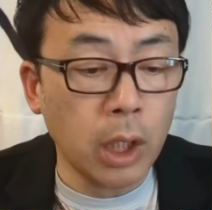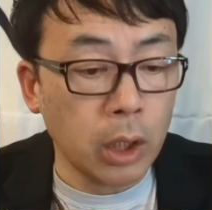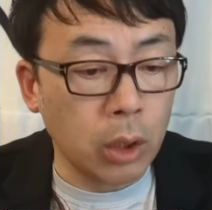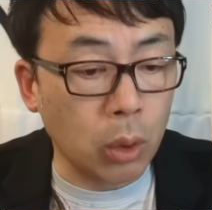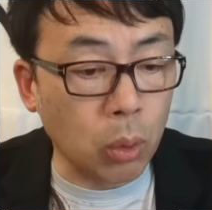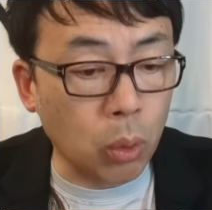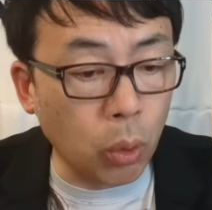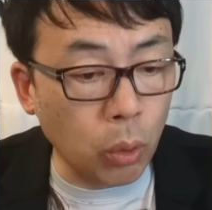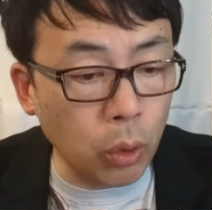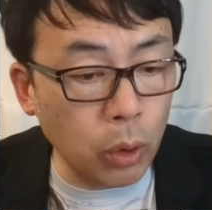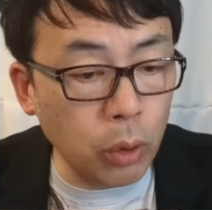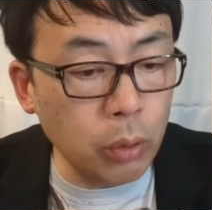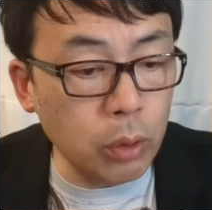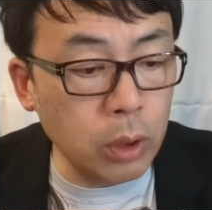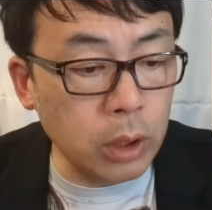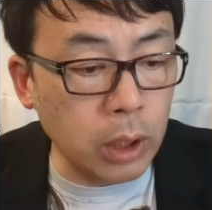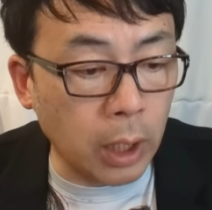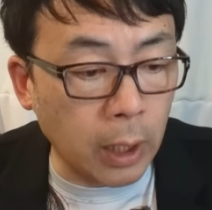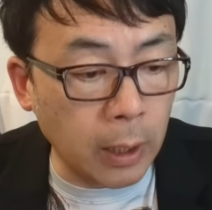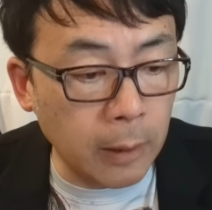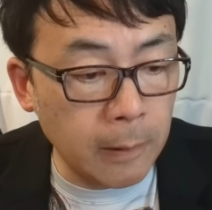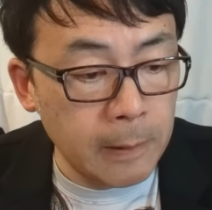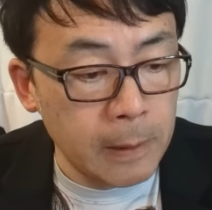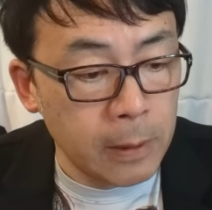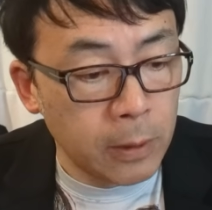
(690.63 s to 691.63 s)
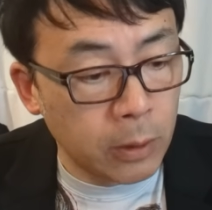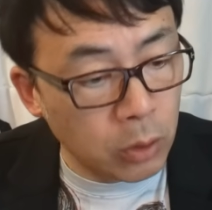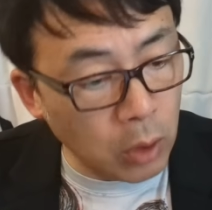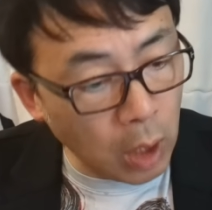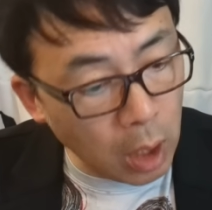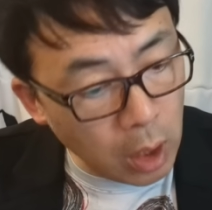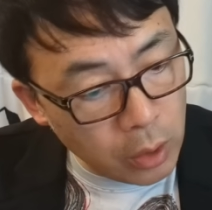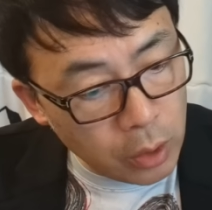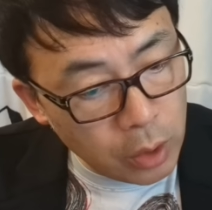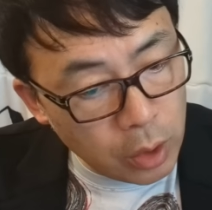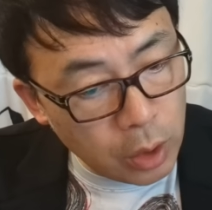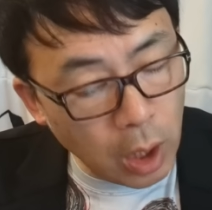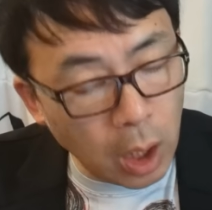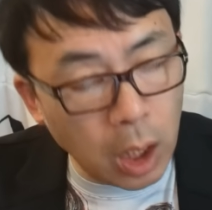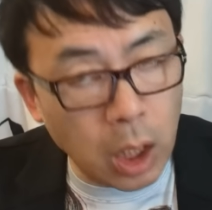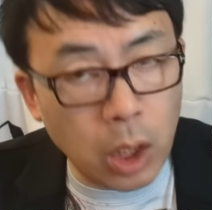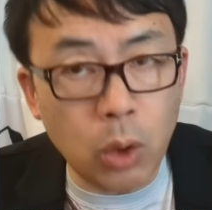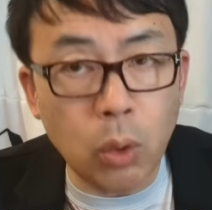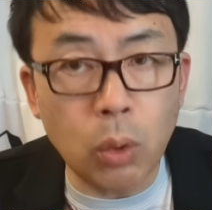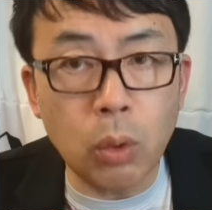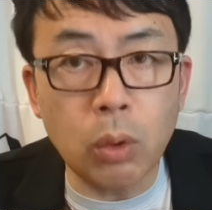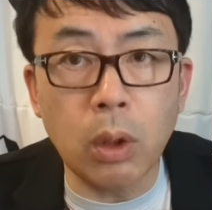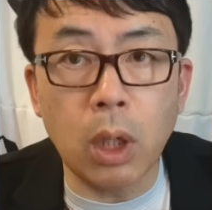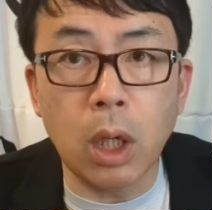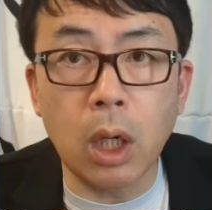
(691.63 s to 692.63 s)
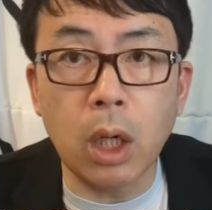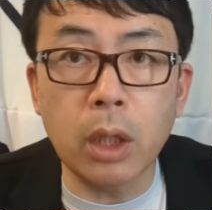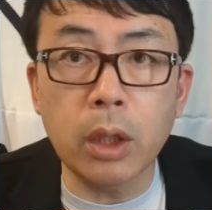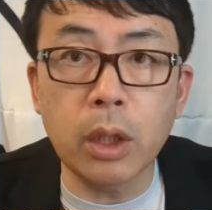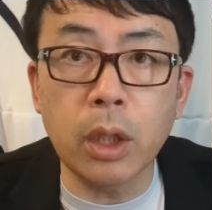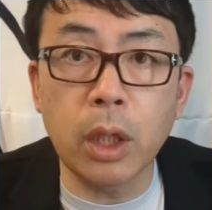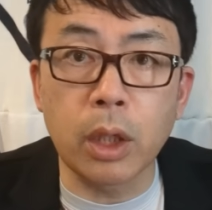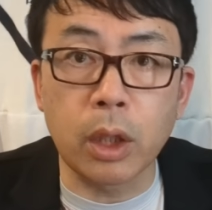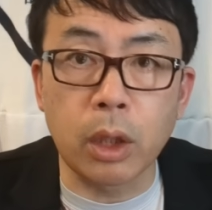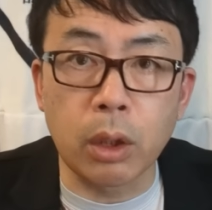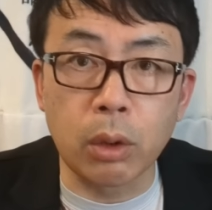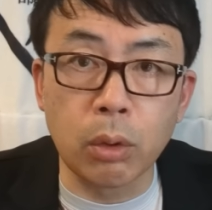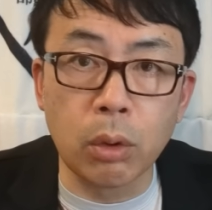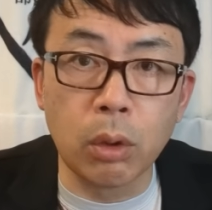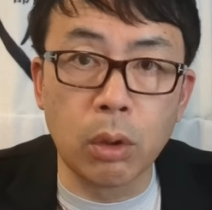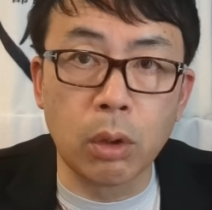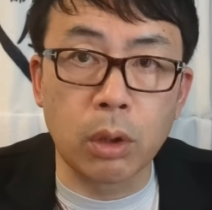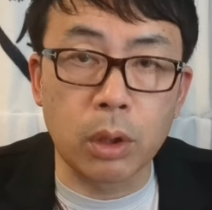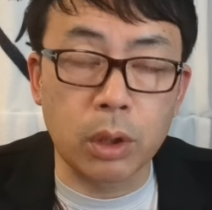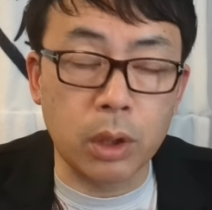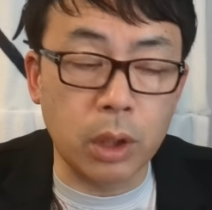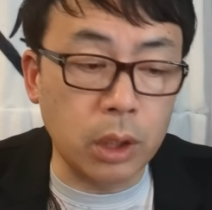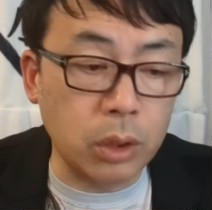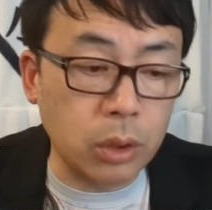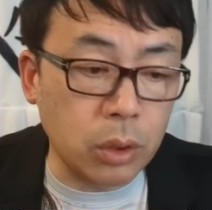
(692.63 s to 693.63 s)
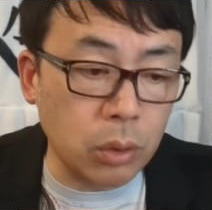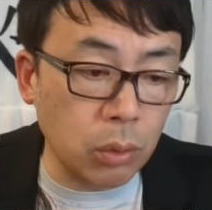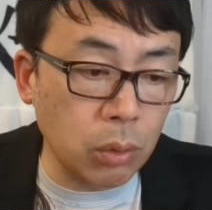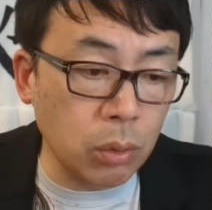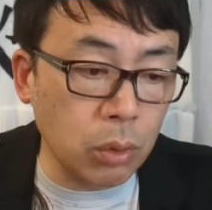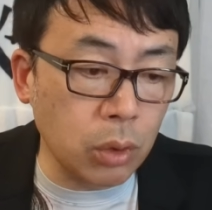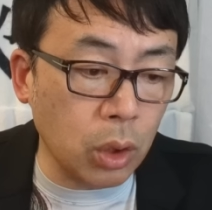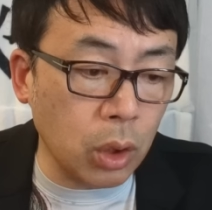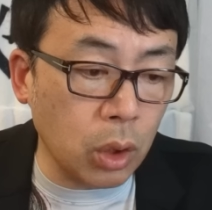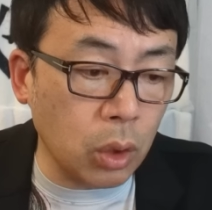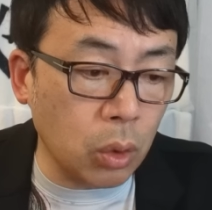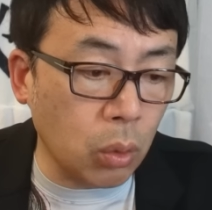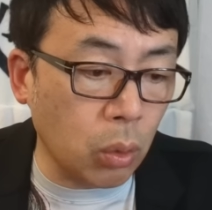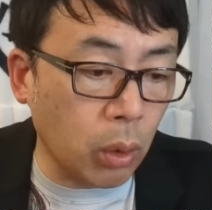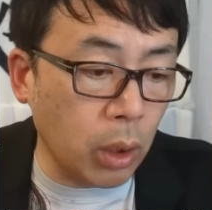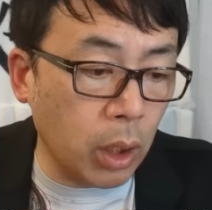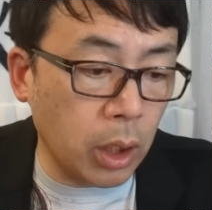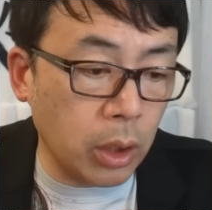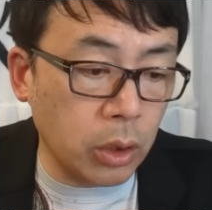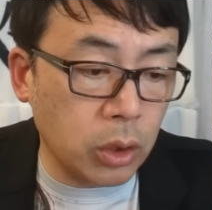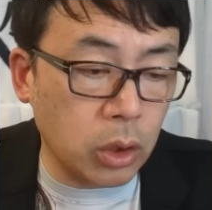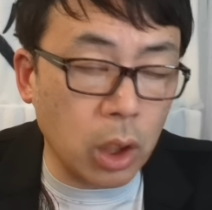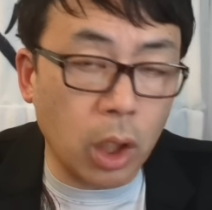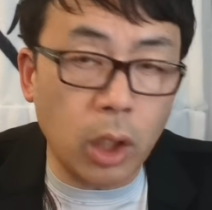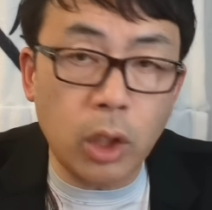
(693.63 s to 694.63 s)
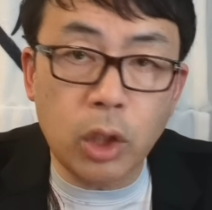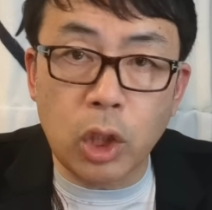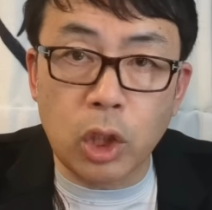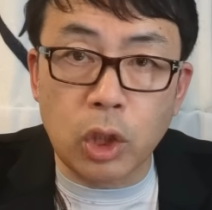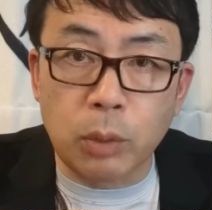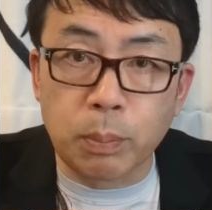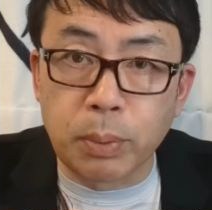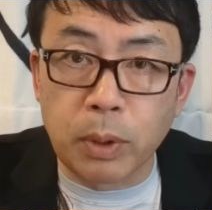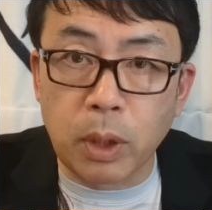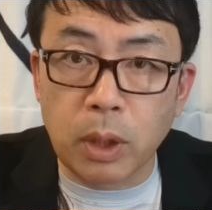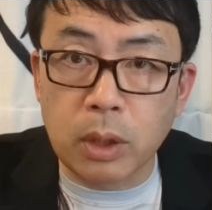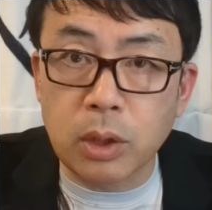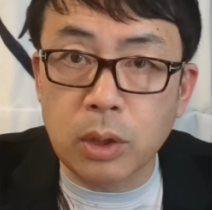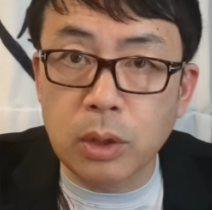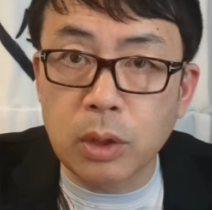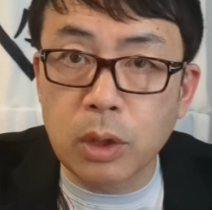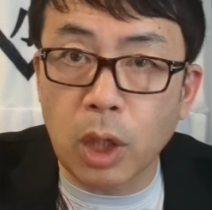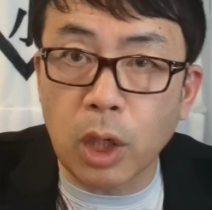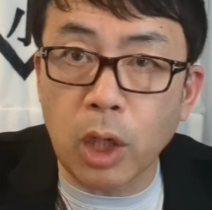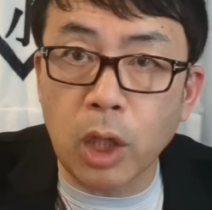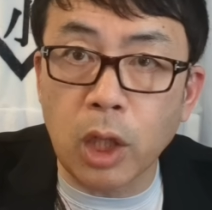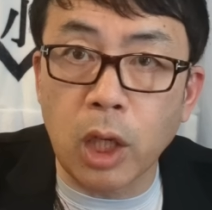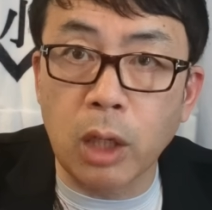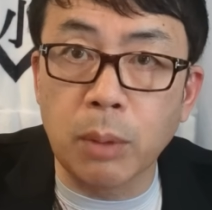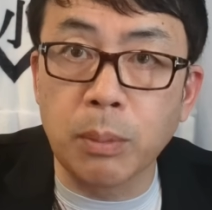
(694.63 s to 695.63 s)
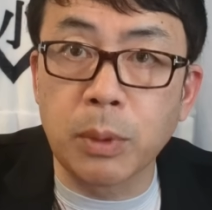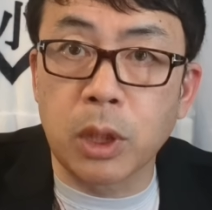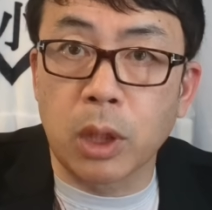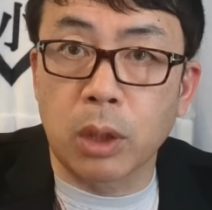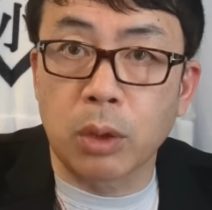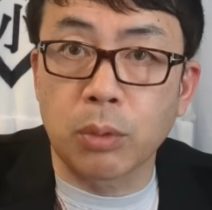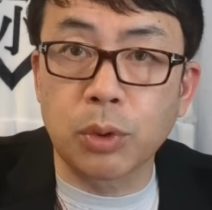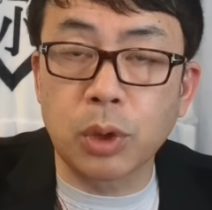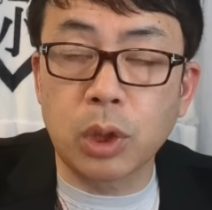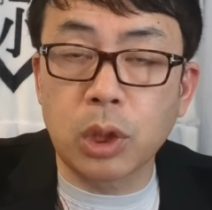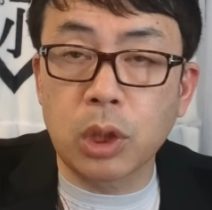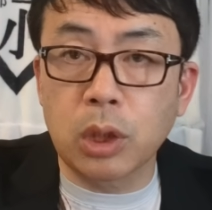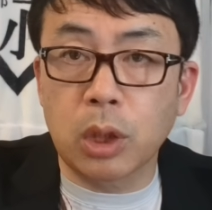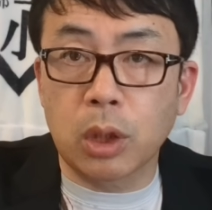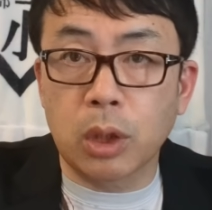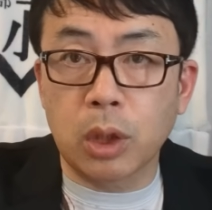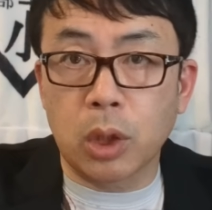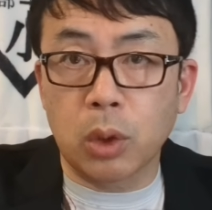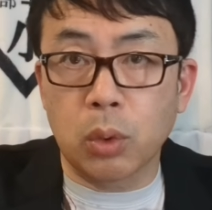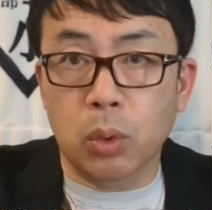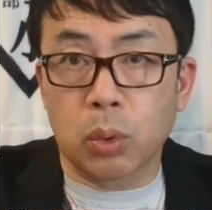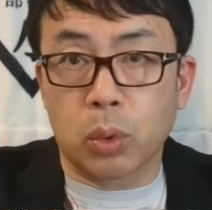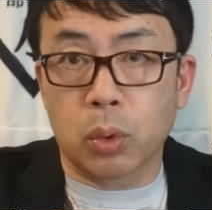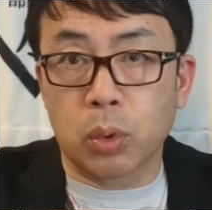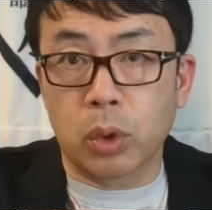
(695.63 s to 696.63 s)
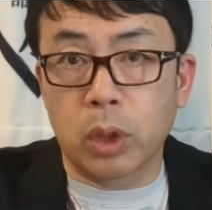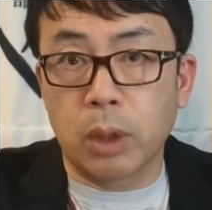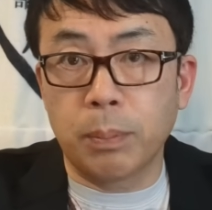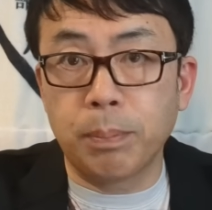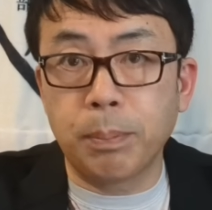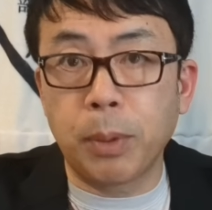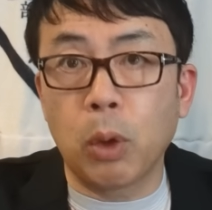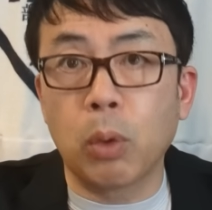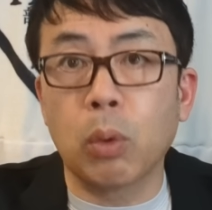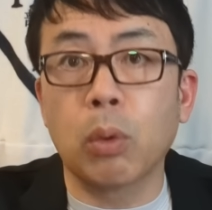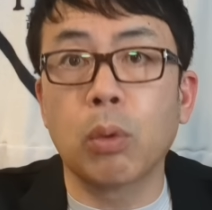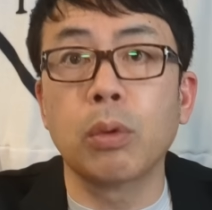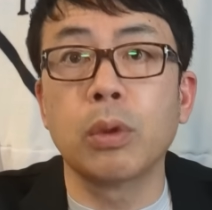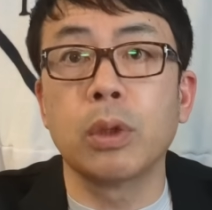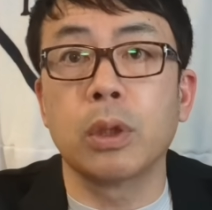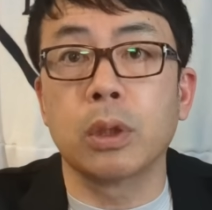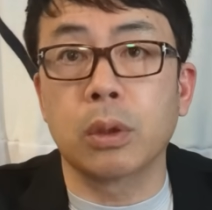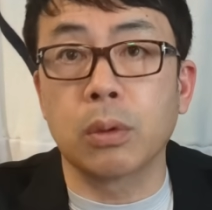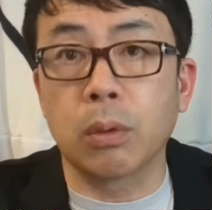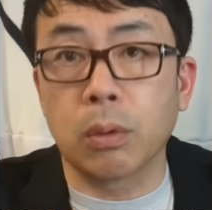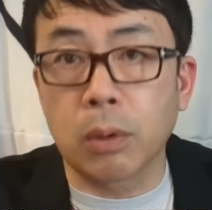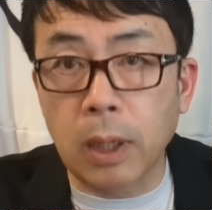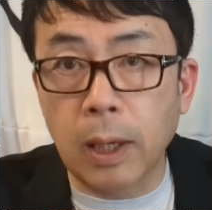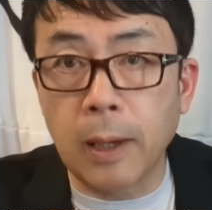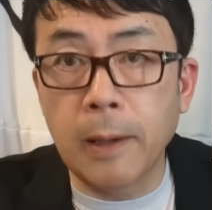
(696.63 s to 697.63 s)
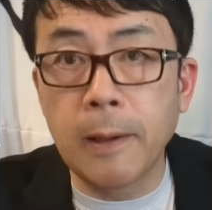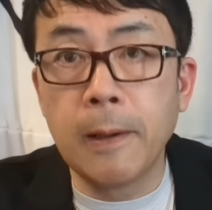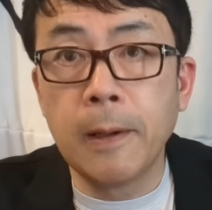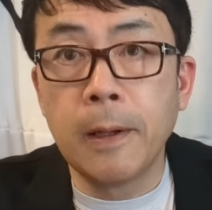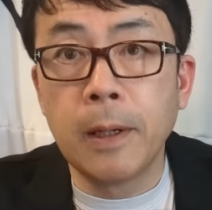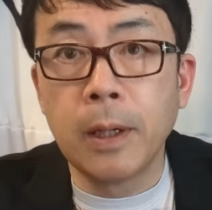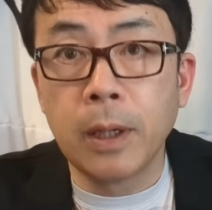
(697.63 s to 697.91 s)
で、こういうふうにね、なんだかよくわかんないけど、結論的にこれ、チャイナにプラスにならないみたいな不思議な出来事っていっぱい起こるんですよね。